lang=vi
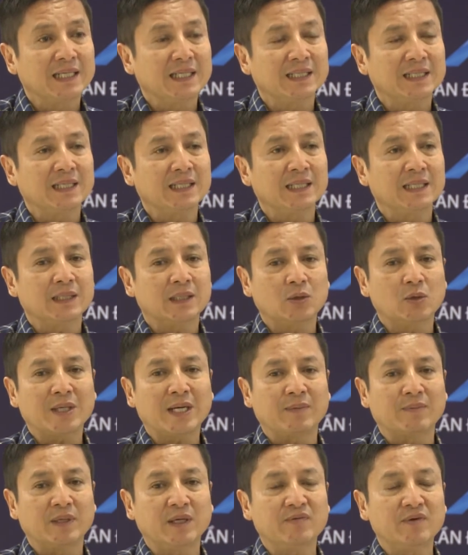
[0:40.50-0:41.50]
thì tôi
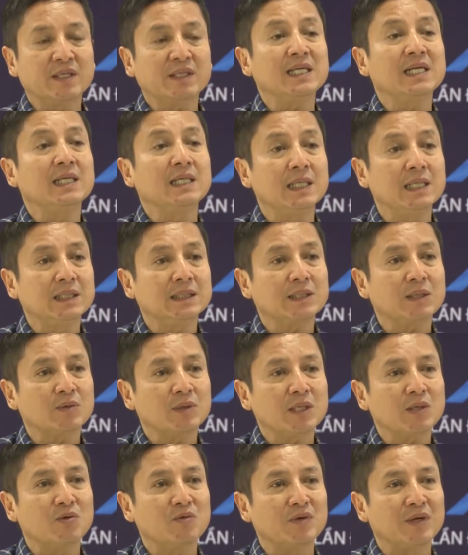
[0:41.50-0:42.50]
cảm thấy vững tin hơn trong
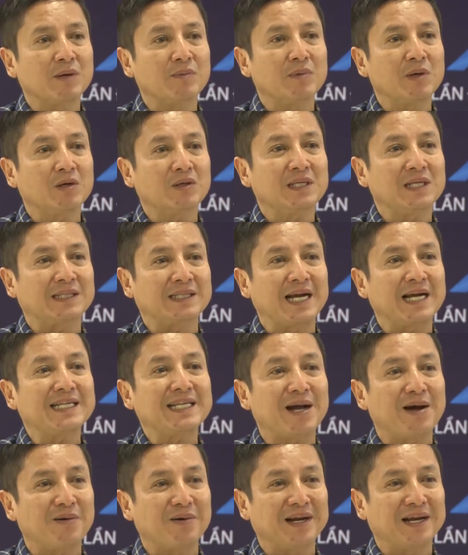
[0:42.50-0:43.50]
cái công việc mà có thể tái
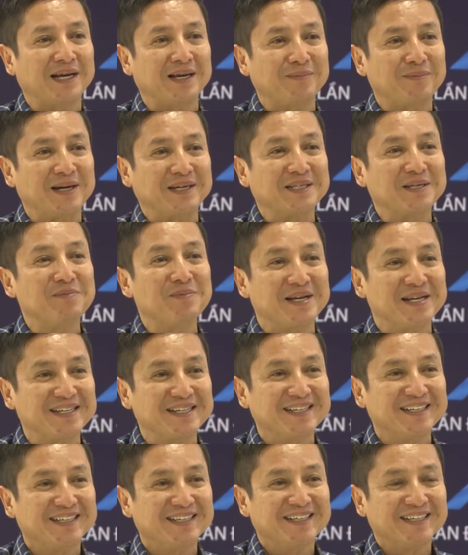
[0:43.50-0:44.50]
tạo lại bản thân mình
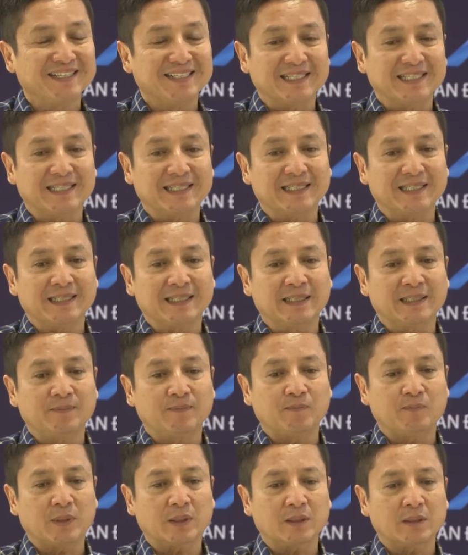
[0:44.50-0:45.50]
ờ,
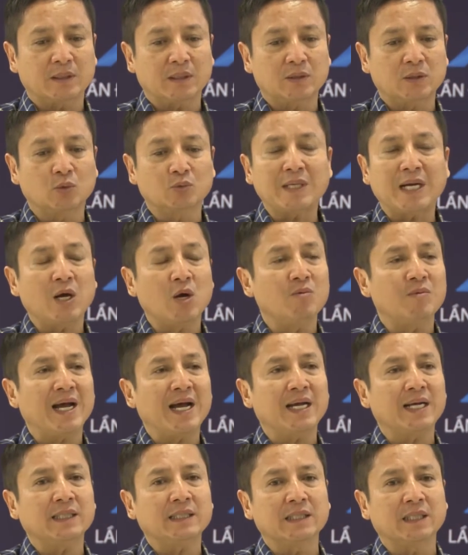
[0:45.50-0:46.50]
chúng ta không
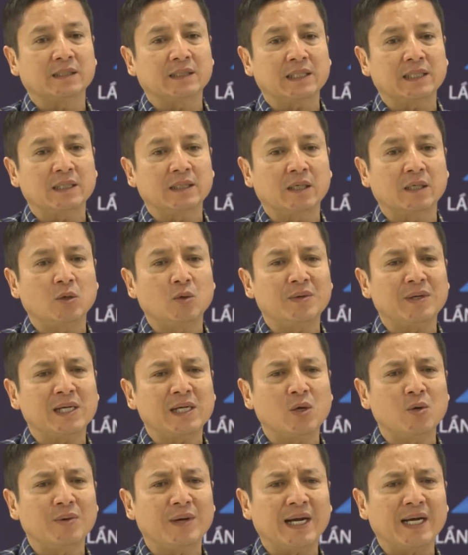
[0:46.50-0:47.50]
ai trở thành không ai
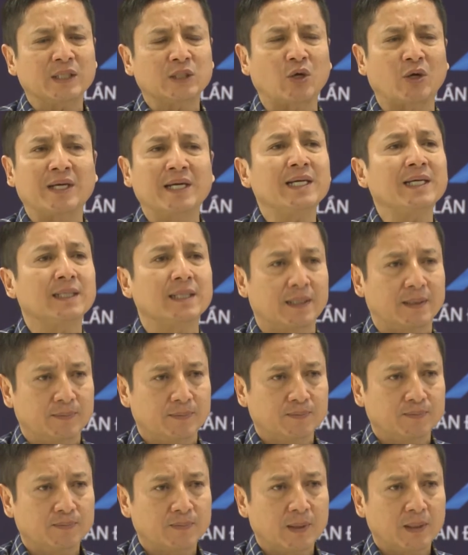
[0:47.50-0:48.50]
không ai giỏi hết được
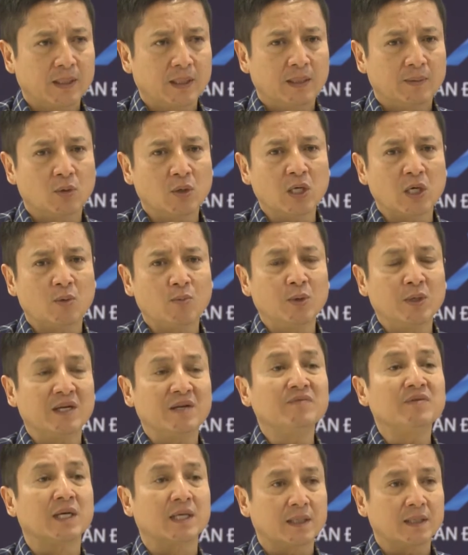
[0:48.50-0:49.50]
mỗi người có một
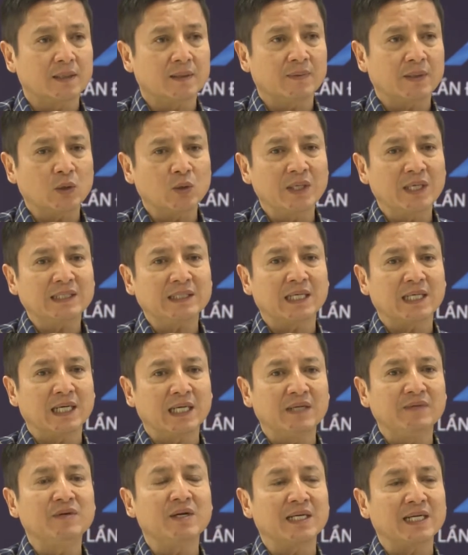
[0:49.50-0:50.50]
lĩnh vực và tôi nghĩ rằng cái
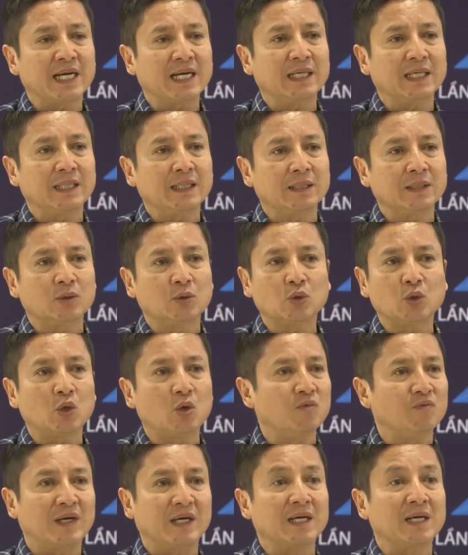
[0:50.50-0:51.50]
lĩnh vực này chúng tôi
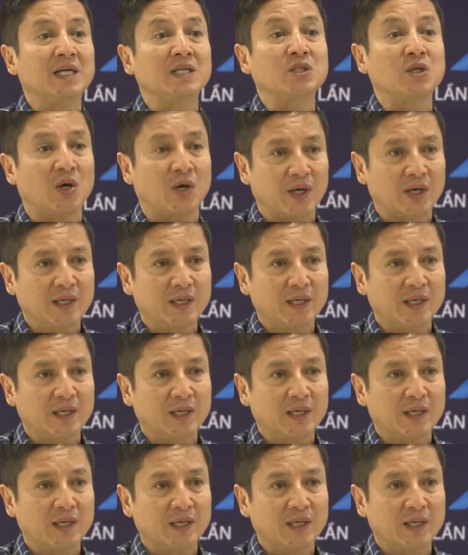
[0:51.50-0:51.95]
không phải là người giỏi